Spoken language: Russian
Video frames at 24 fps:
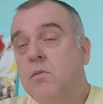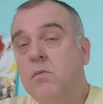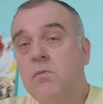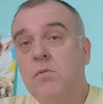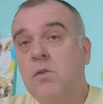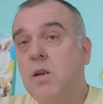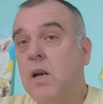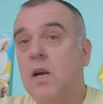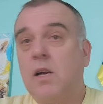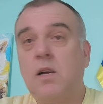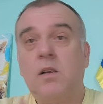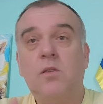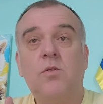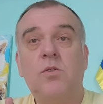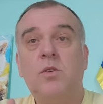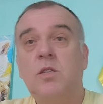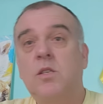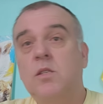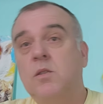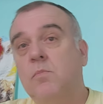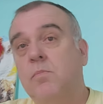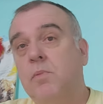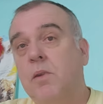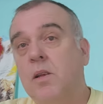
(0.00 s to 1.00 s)
Ну, как оно
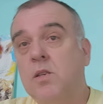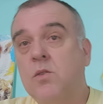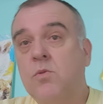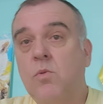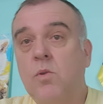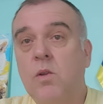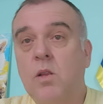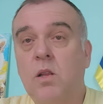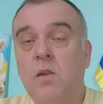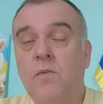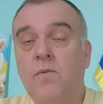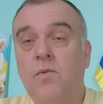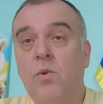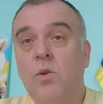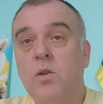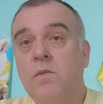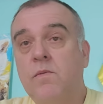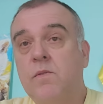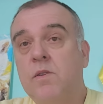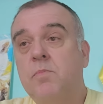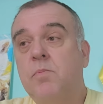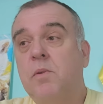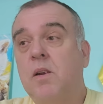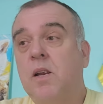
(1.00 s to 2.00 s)
сейчас и происходит на
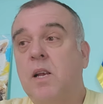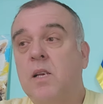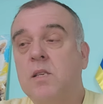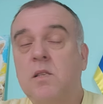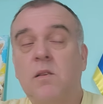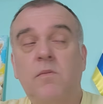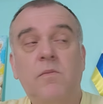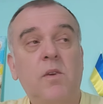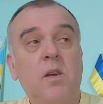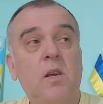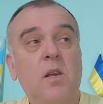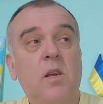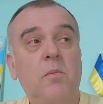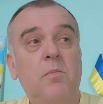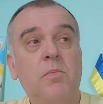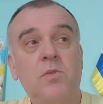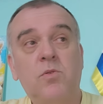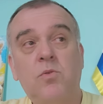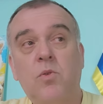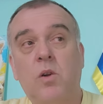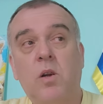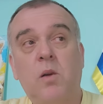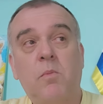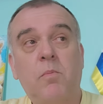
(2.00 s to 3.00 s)
фронте, вы же прекрасно видите, по
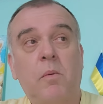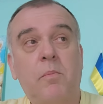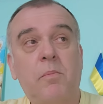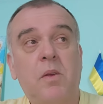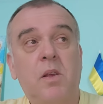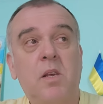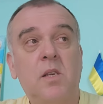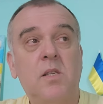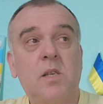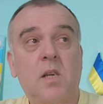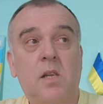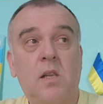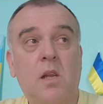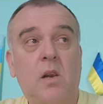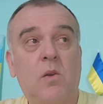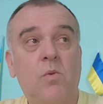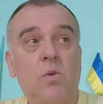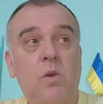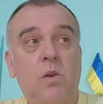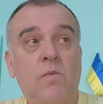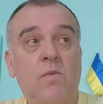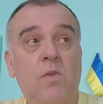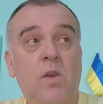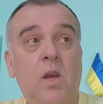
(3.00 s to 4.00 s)
40, по 50
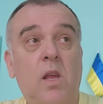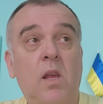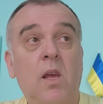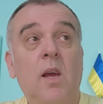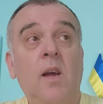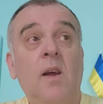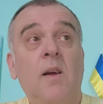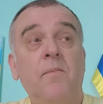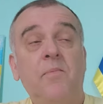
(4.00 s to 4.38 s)
орудий в день.